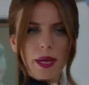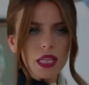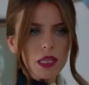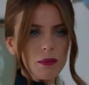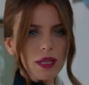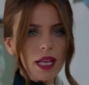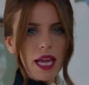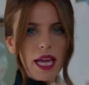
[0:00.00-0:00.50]

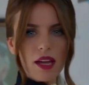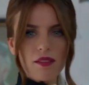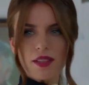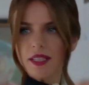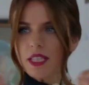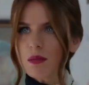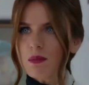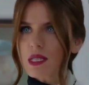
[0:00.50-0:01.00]
Benimle
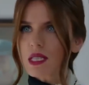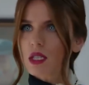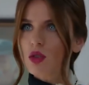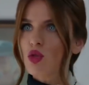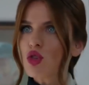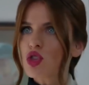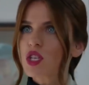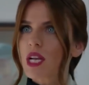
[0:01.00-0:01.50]
evlenir
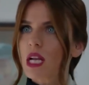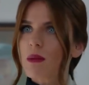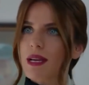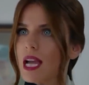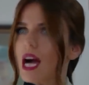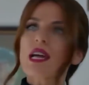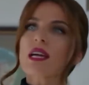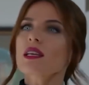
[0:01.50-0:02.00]
misin? Üç
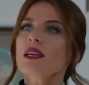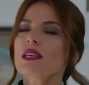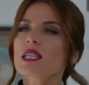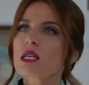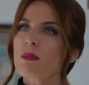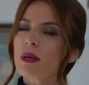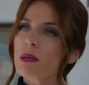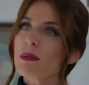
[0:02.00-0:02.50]
kelime yan yana
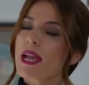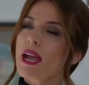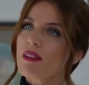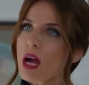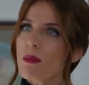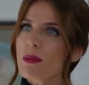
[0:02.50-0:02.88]
getirip bana bir